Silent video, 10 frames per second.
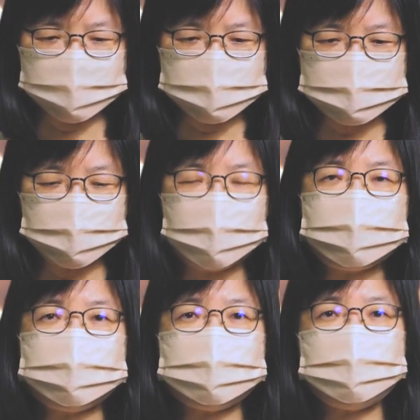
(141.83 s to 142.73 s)
此
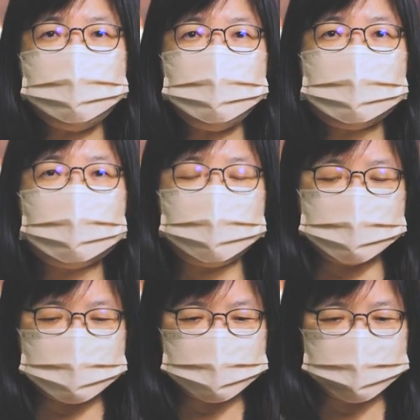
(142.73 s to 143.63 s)
外呢，做好
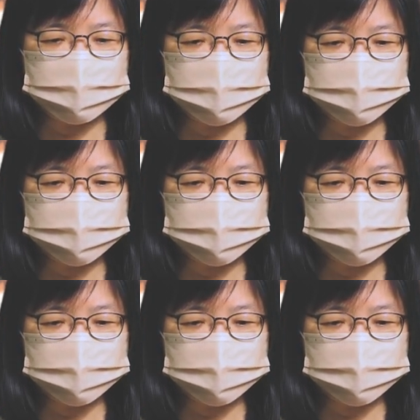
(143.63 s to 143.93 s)
事